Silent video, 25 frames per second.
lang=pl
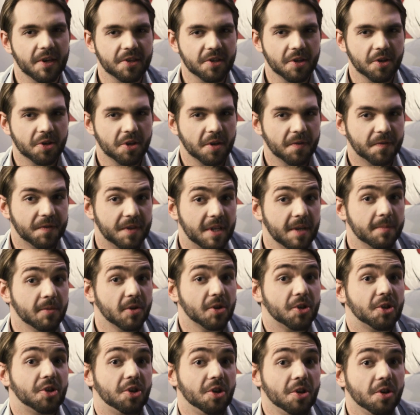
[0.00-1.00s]
Ważne, że w tym
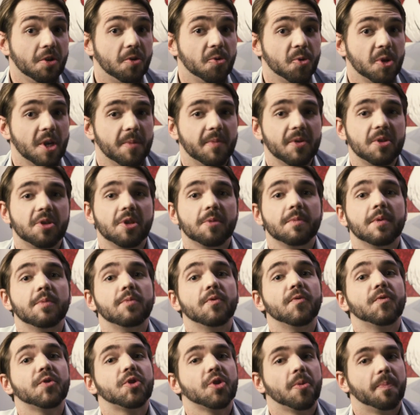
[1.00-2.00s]
odcinku nie będziemy
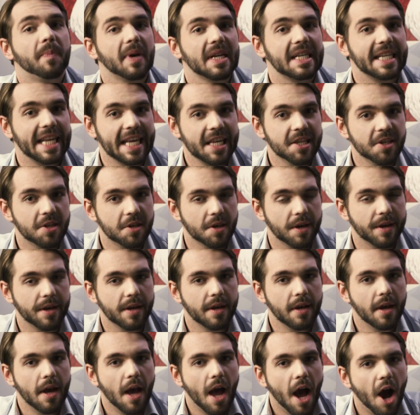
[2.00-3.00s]
mówić o patencie,
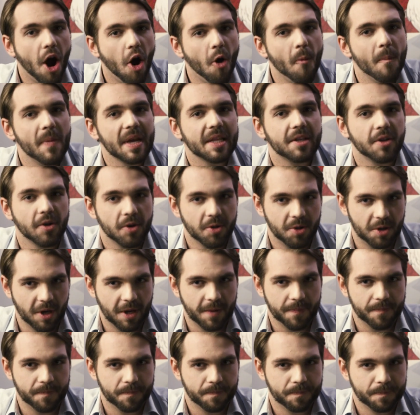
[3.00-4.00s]
a o
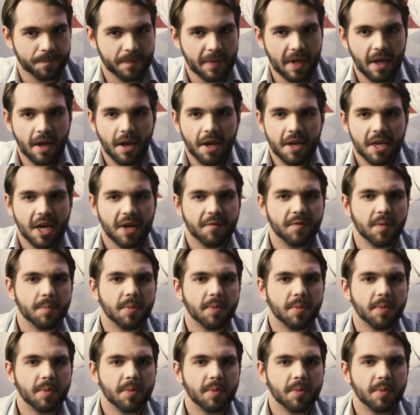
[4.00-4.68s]
metodzie. Jak